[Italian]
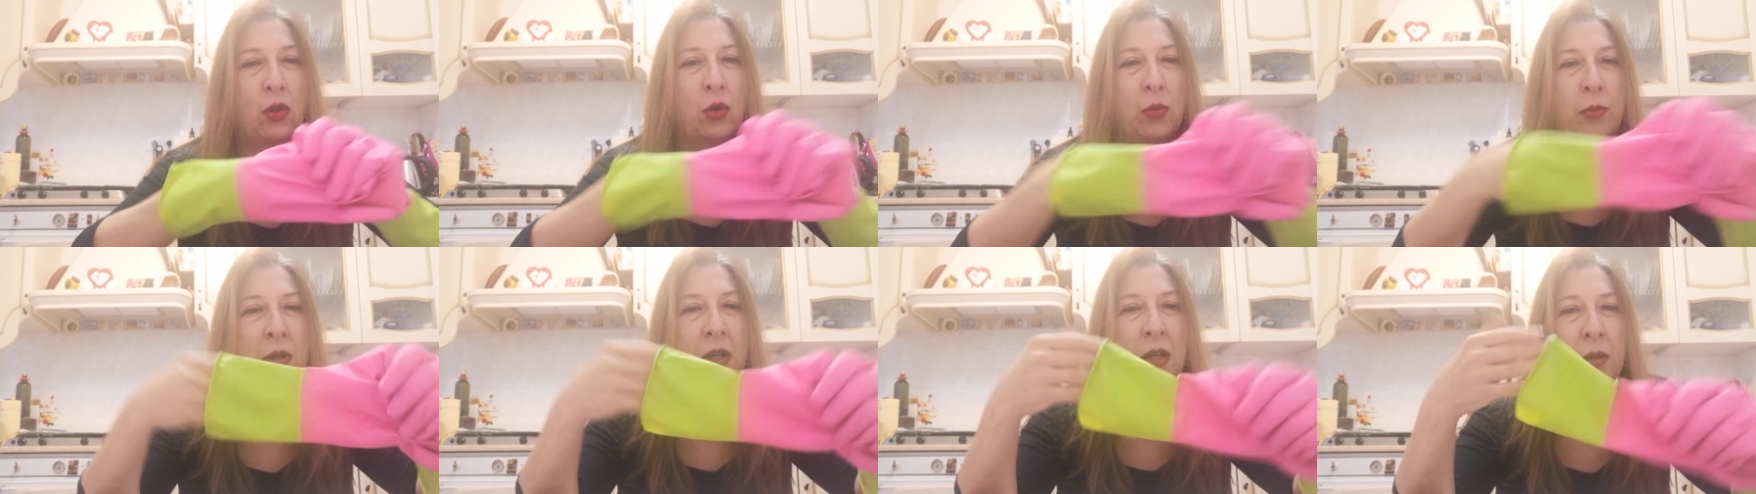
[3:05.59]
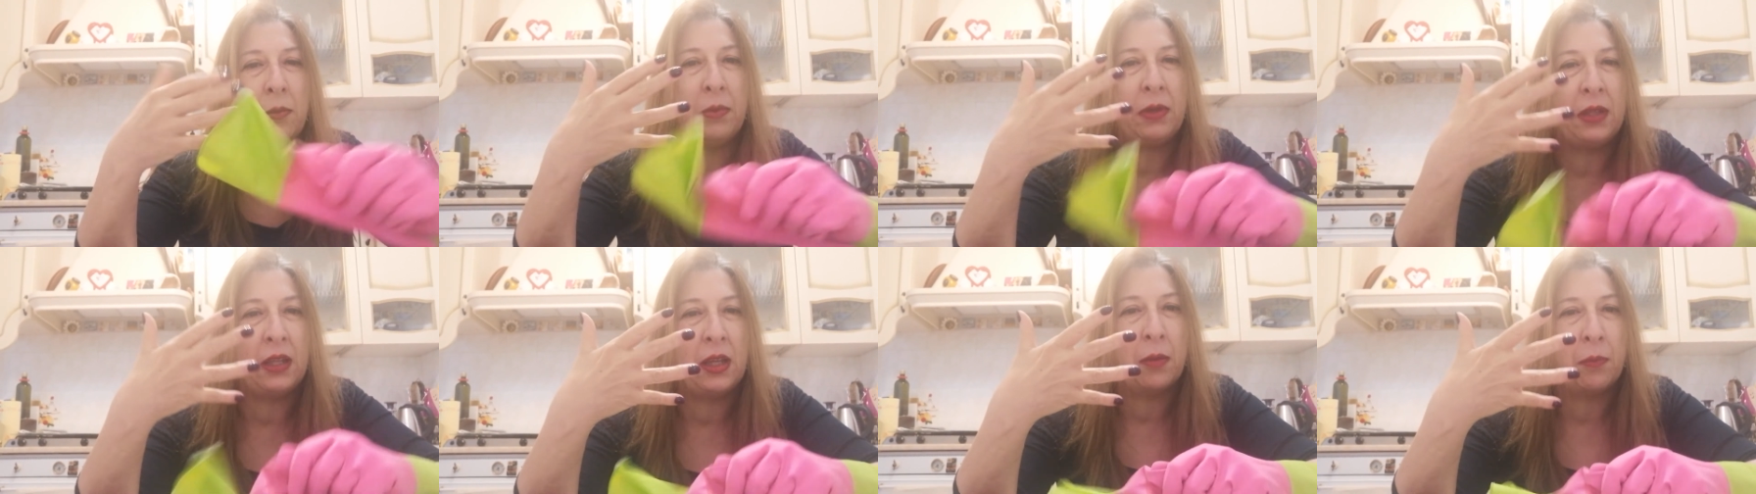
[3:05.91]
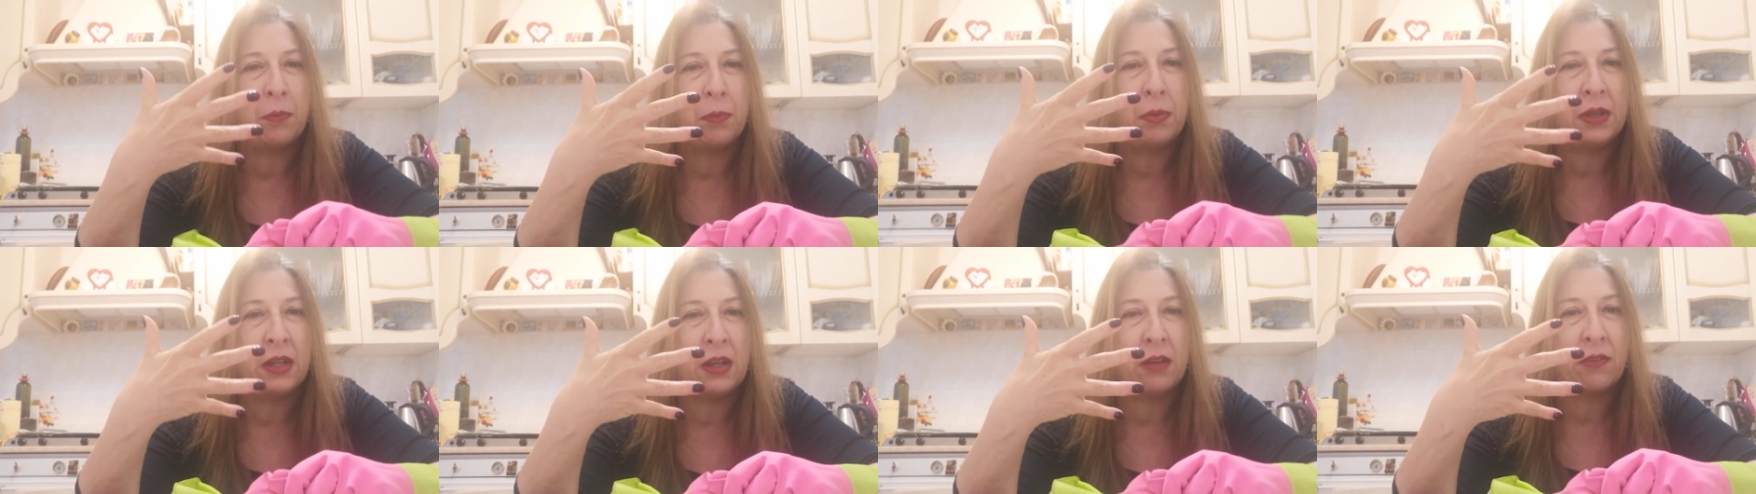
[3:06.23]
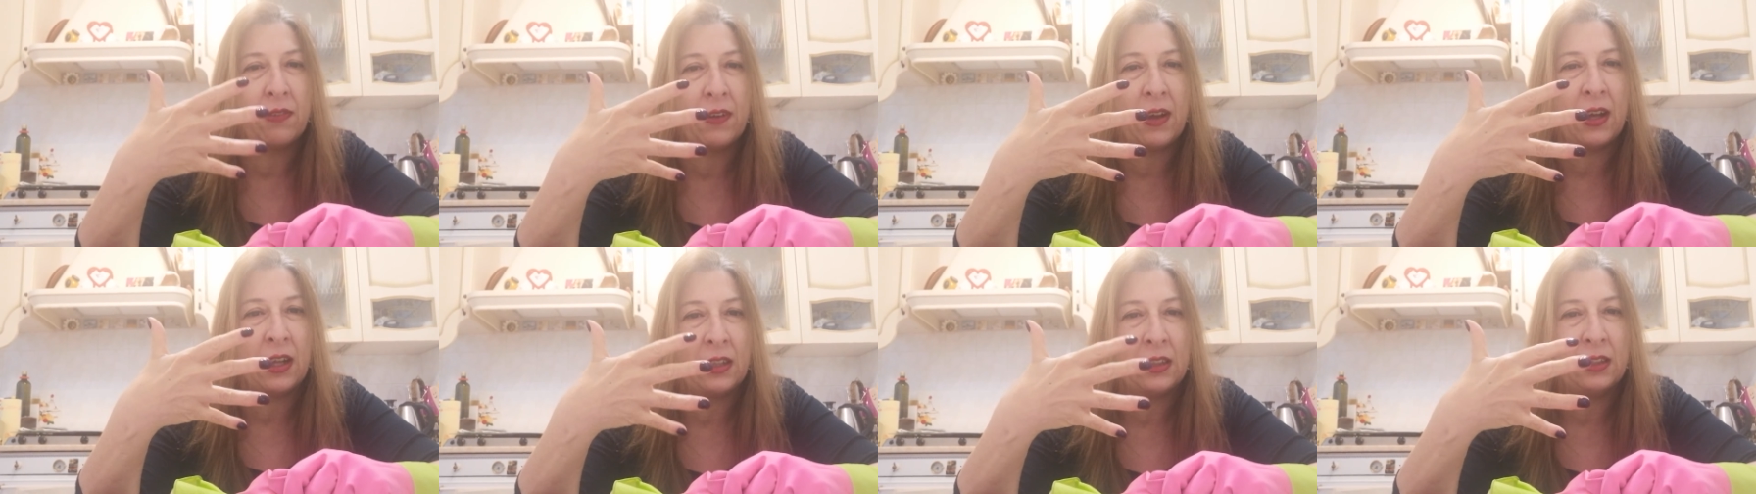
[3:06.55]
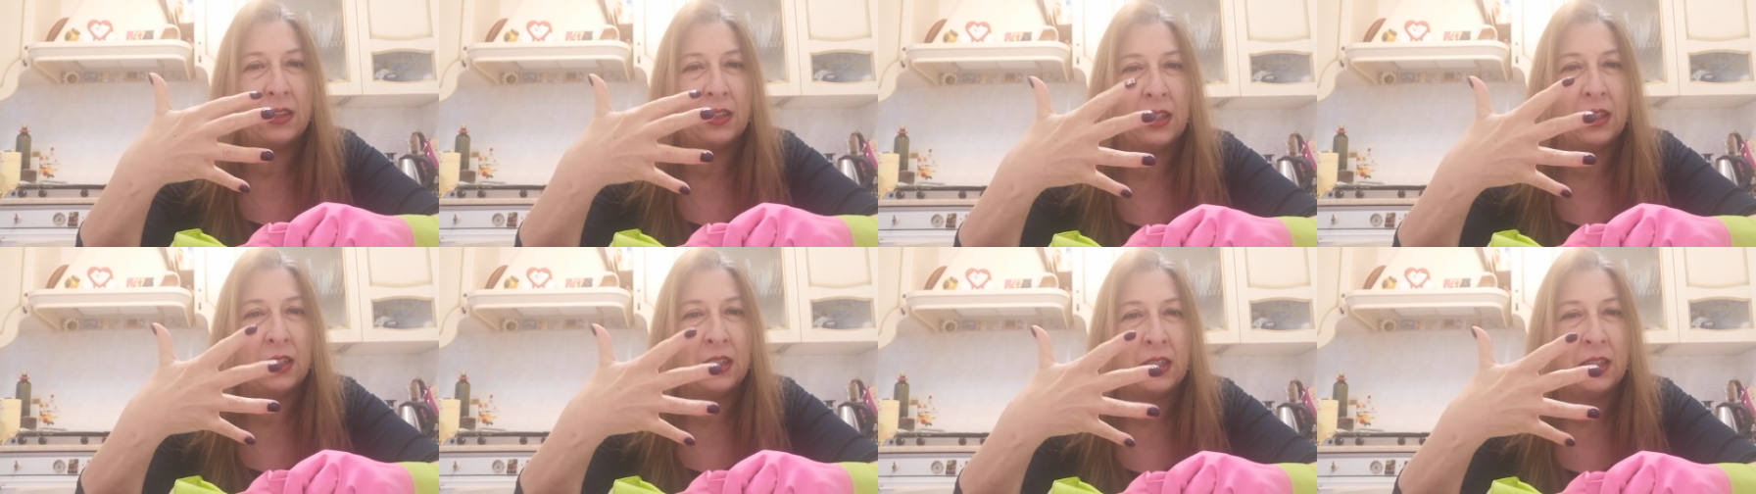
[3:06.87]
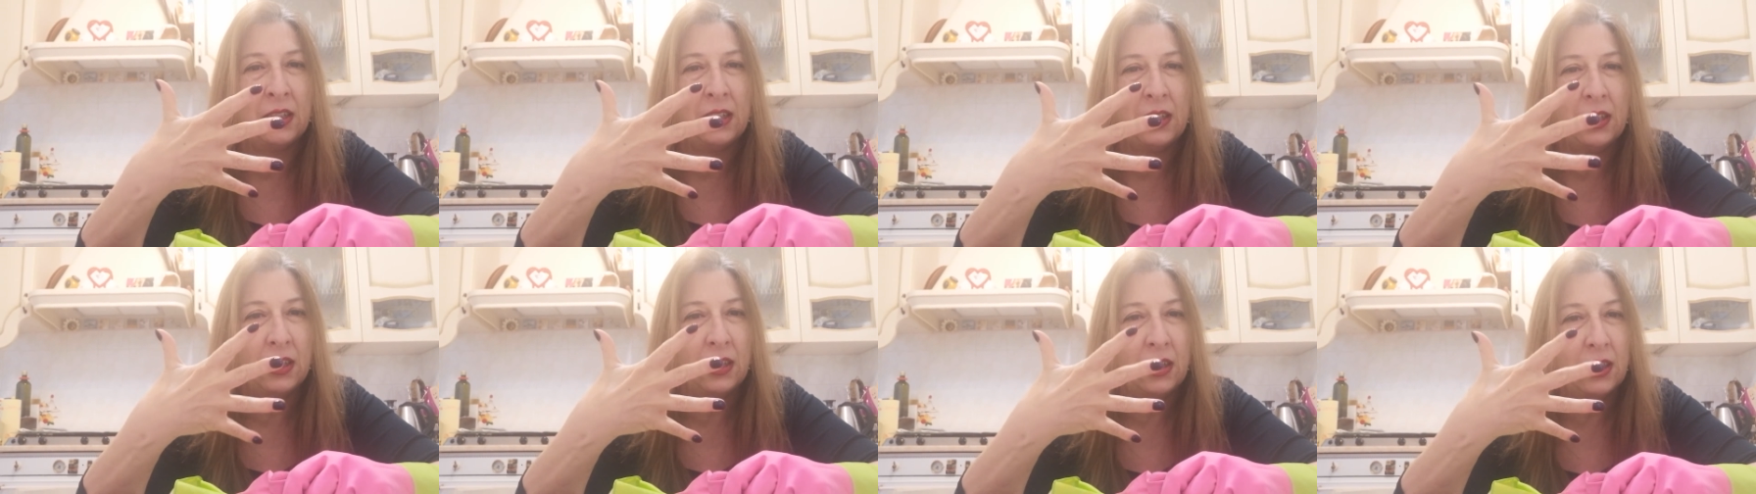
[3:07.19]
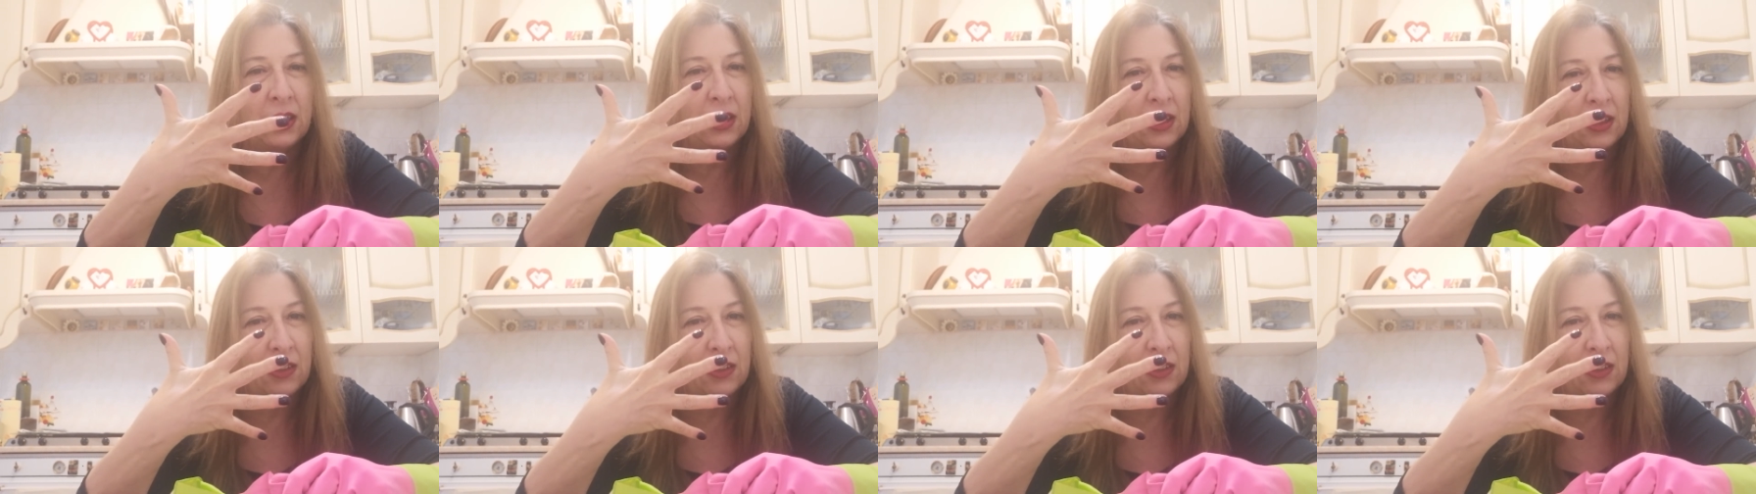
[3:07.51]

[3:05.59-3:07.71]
come le mie appena fatte,